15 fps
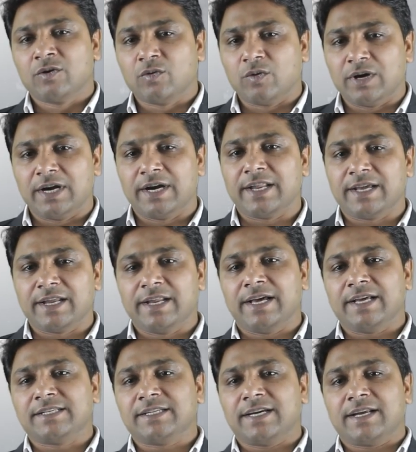क्वालिटी के लिए
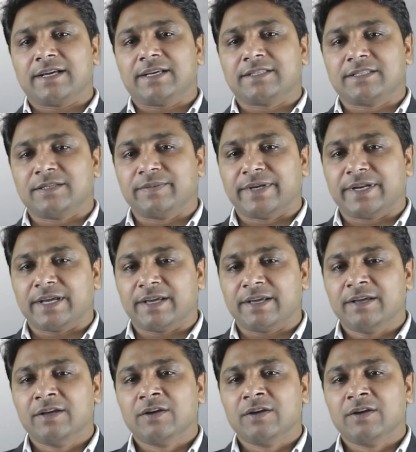एच कस्टमर है